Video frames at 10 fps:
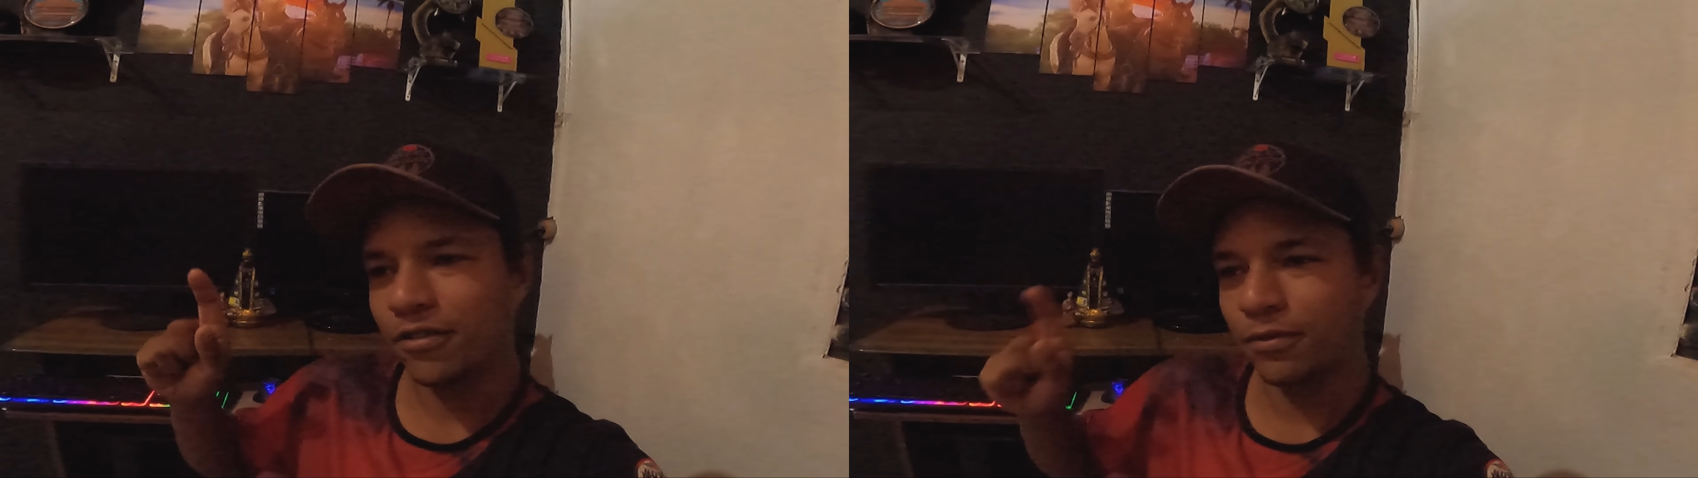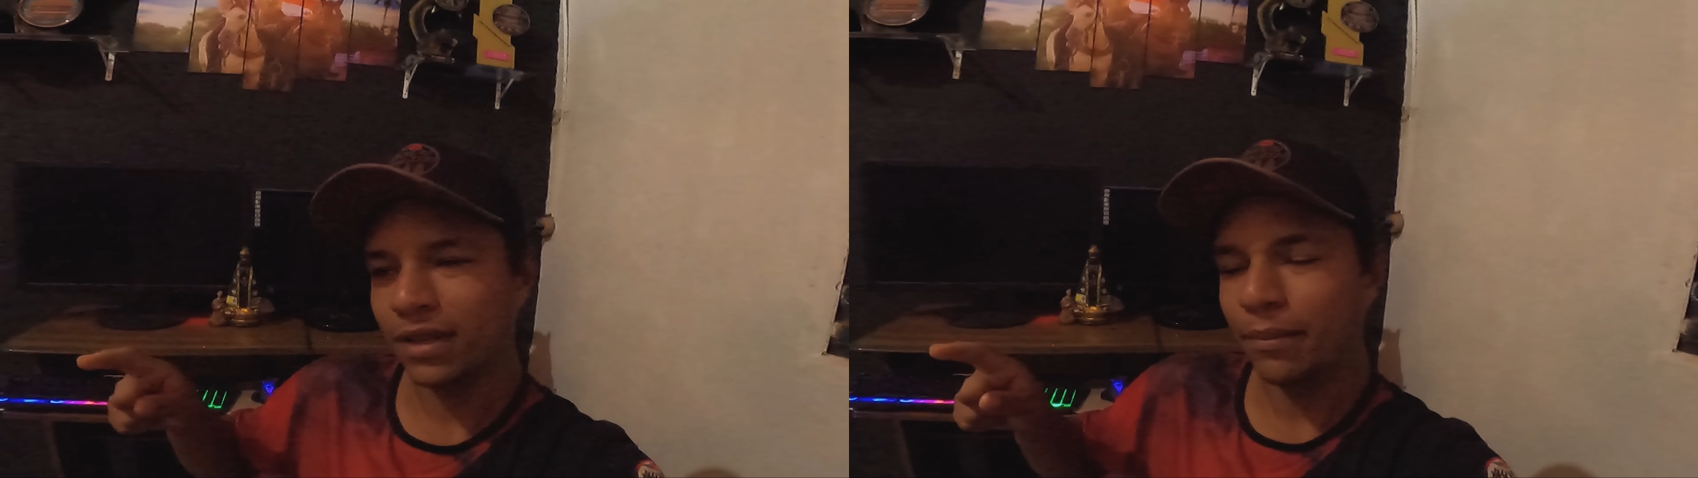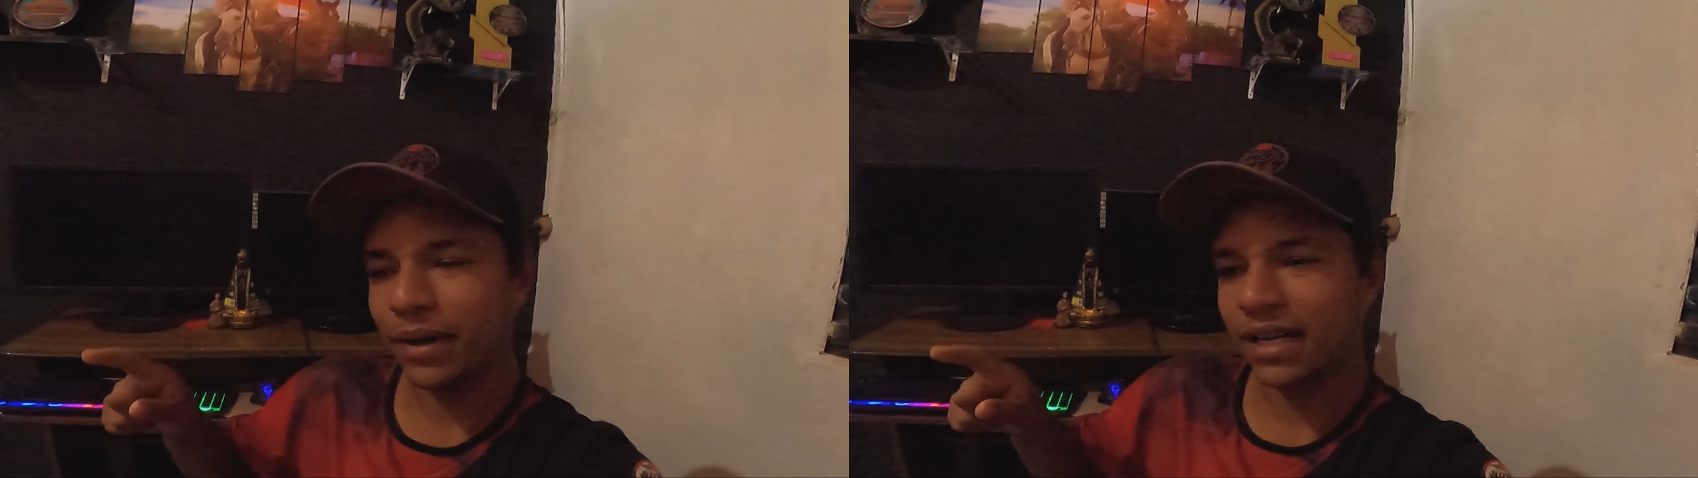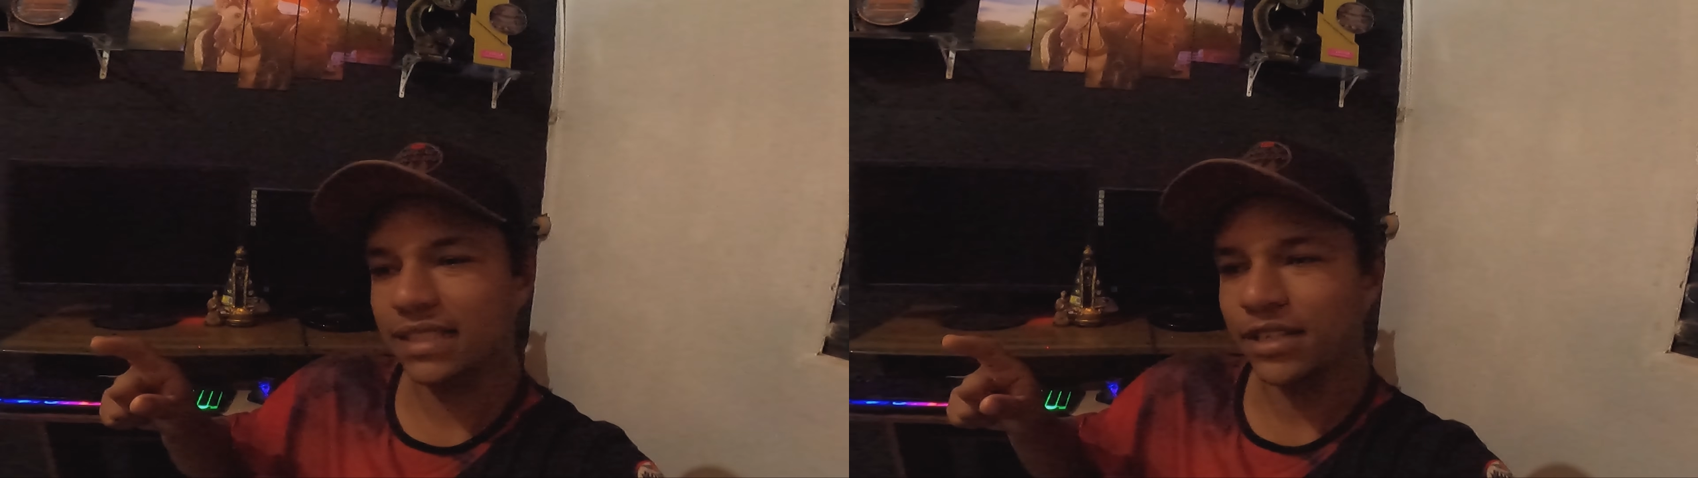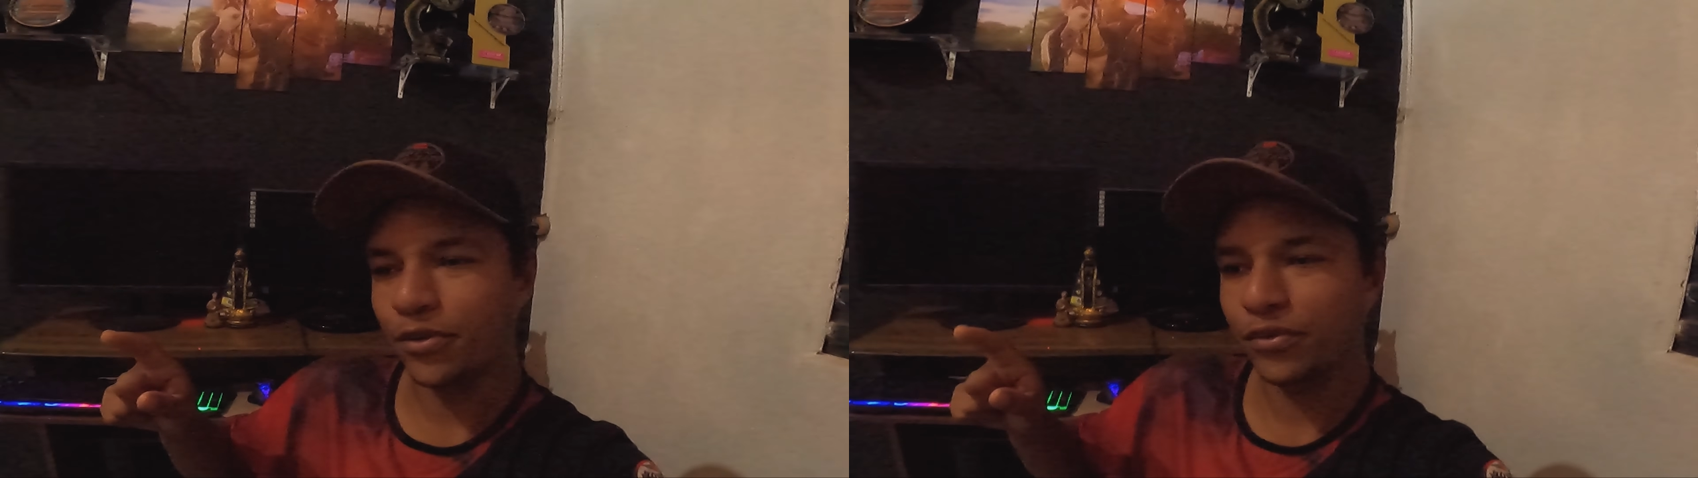Vamos tá
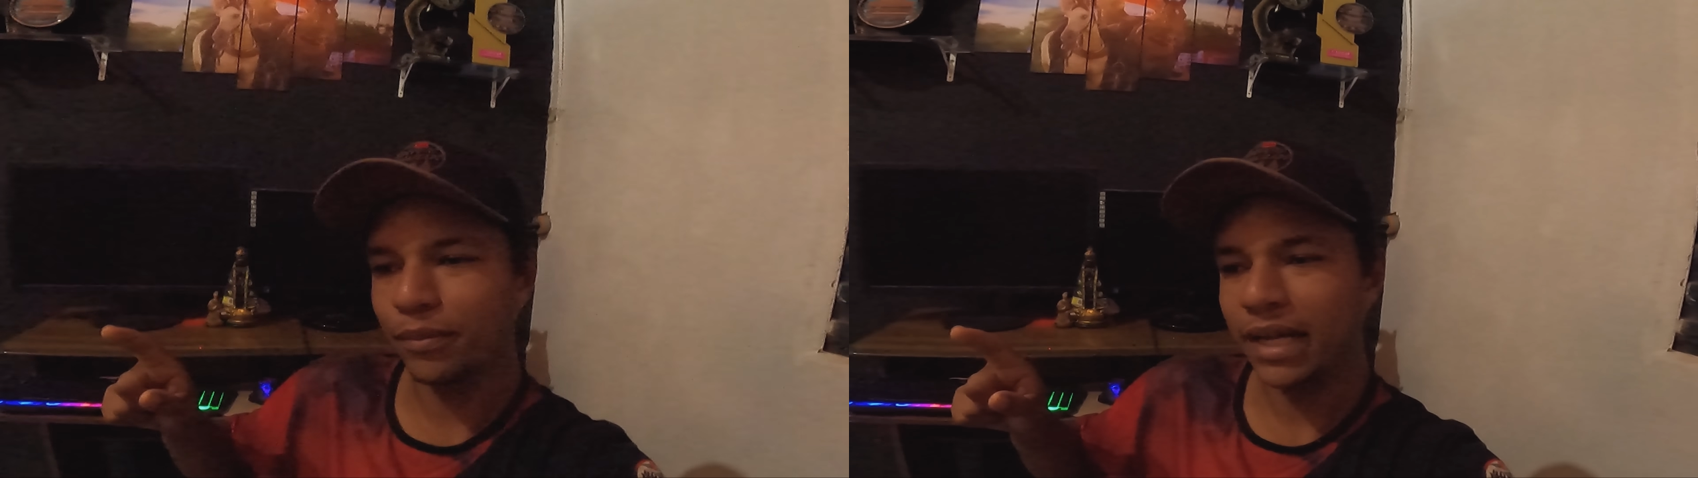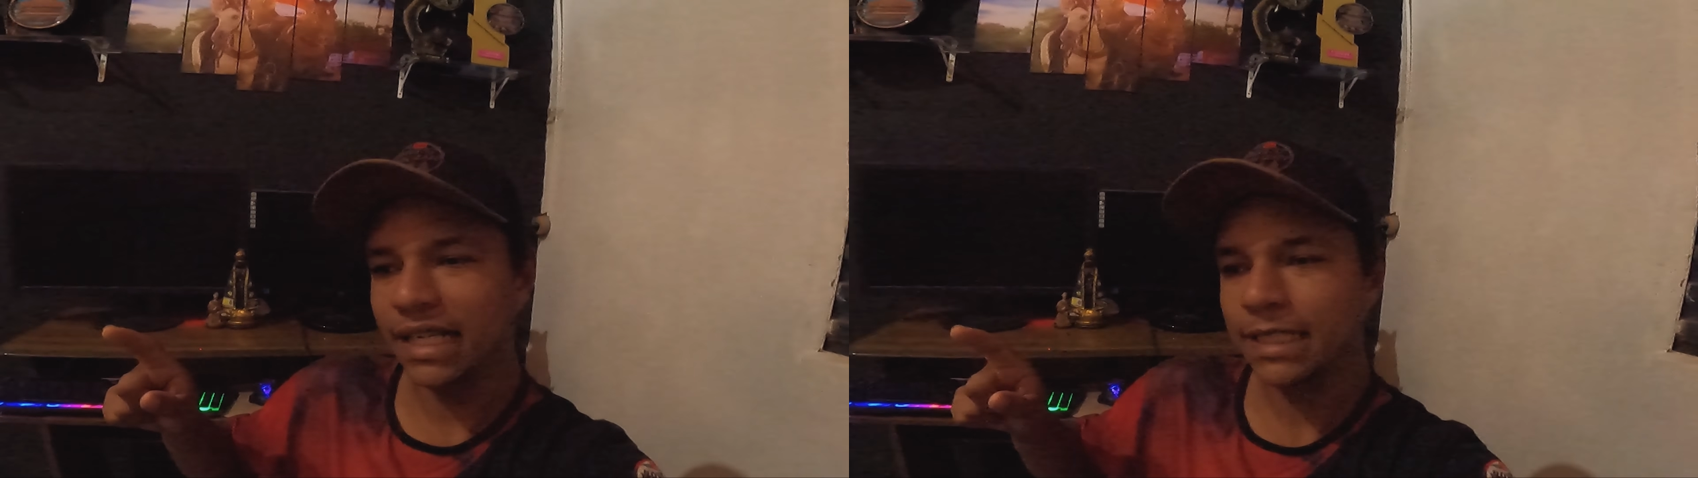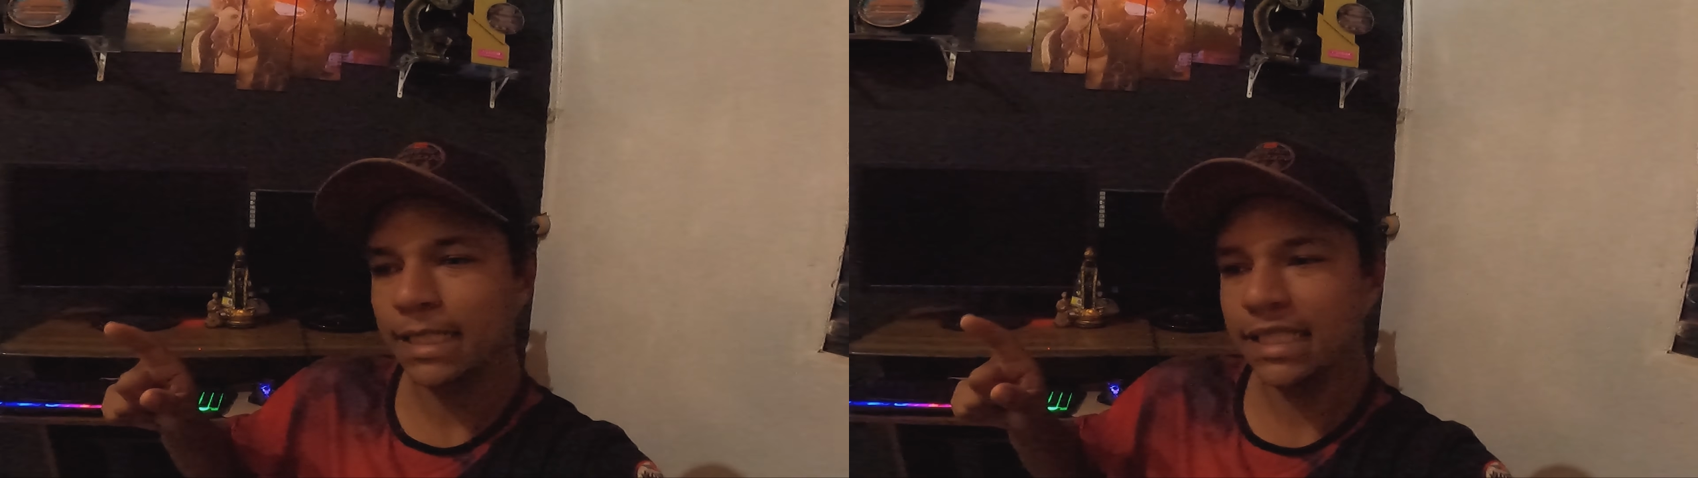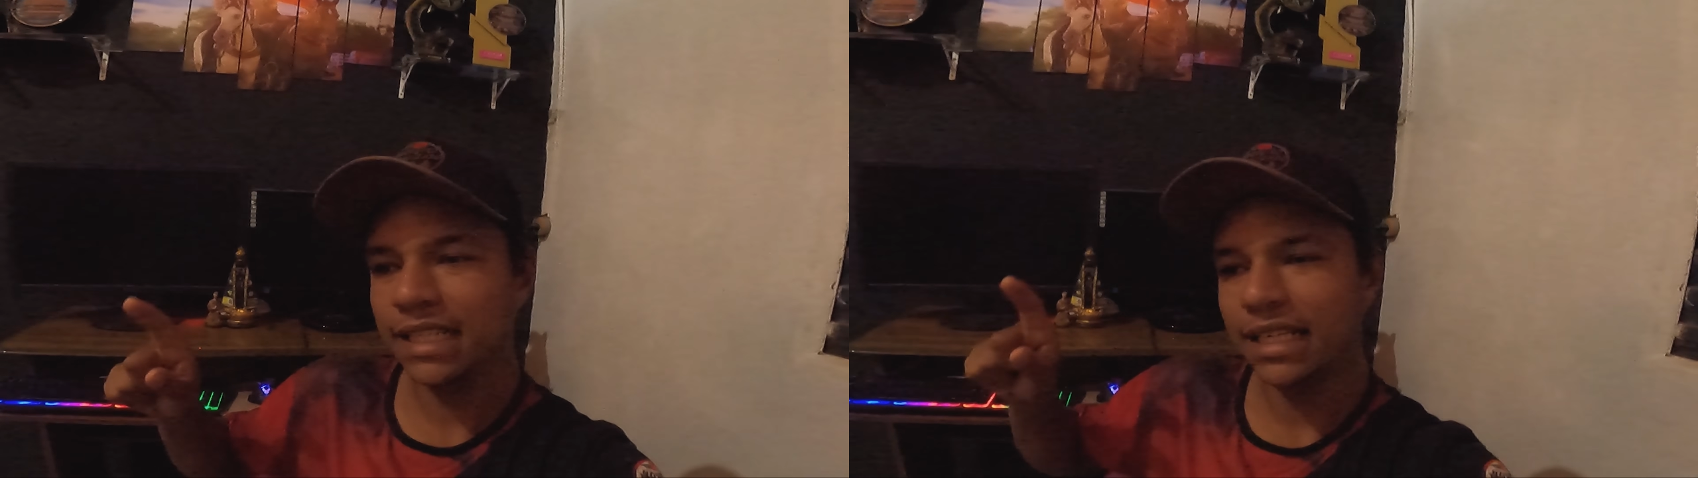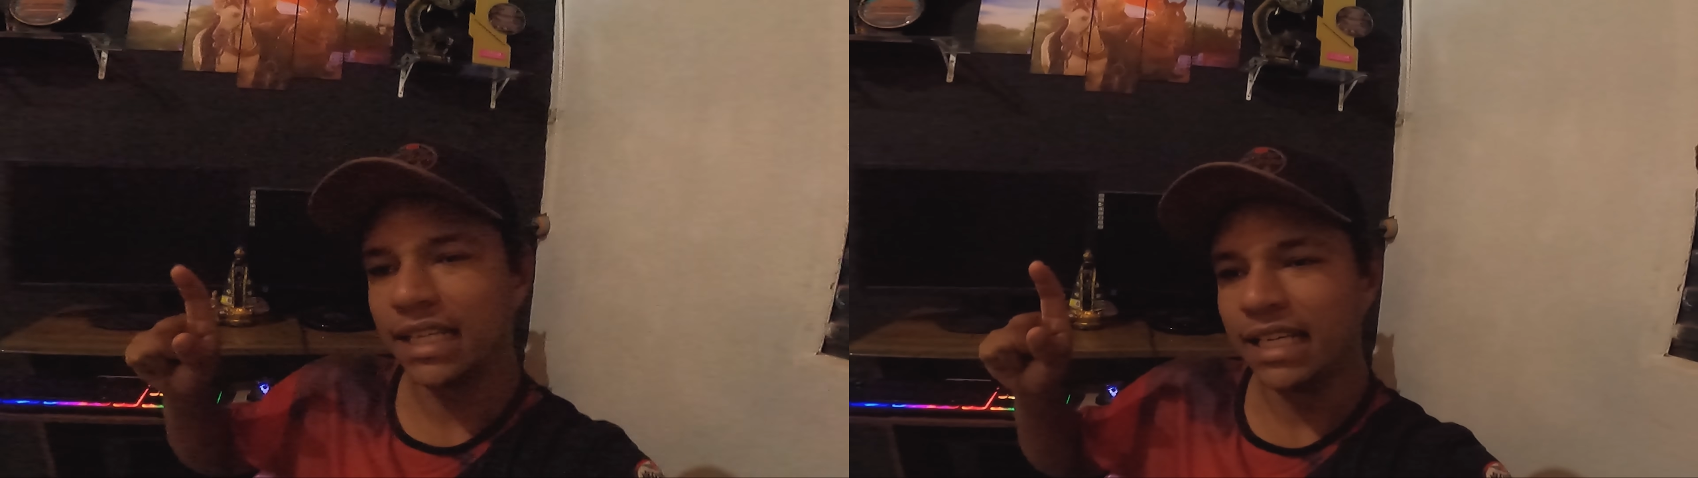pegando Self Blade
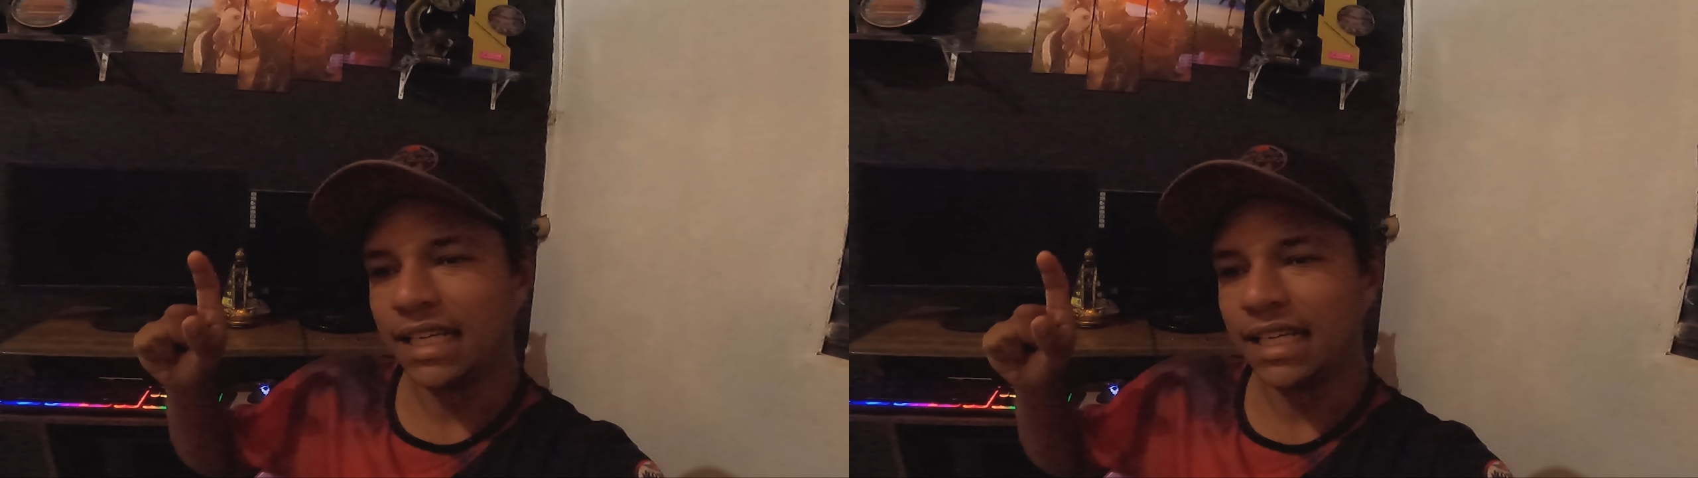ali.